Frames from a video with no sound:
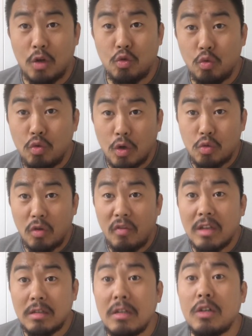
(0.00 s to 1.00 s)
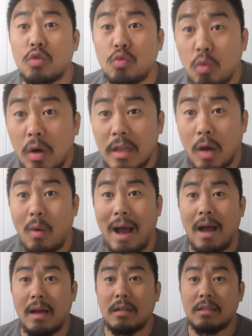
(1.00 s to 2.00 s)
如果对方责任多的
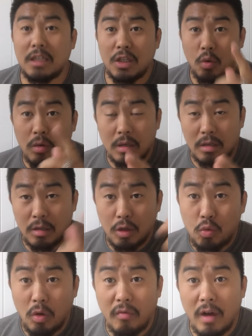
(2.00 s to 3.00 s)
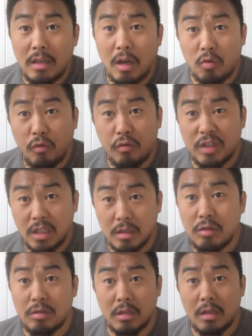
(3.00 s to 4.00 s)
话。”这有可能是对方要负刑
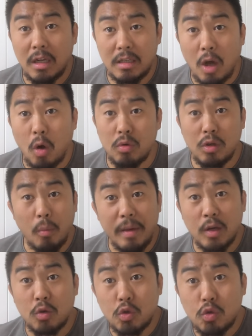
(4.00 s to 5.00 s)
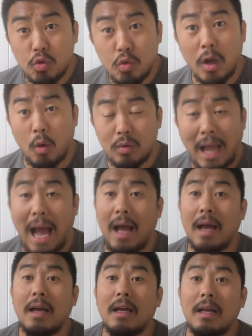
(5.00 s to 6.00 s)
事责任，要要被拘留的。
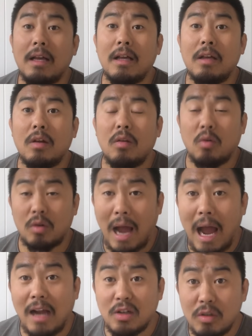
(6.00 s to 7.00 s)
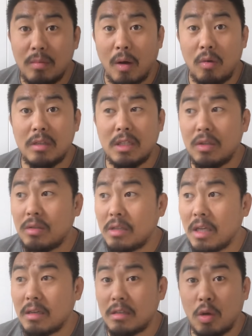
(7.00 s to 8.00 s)
我说啊，是吗？我说这
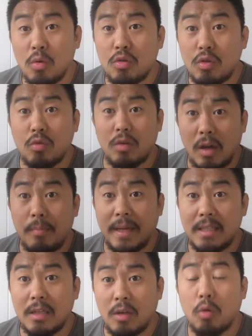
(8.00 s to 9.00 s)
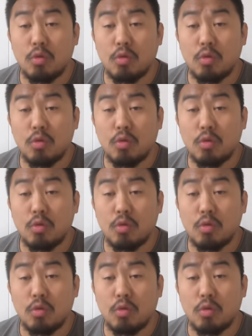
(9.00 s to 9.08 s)
这个交通事故也被拘留。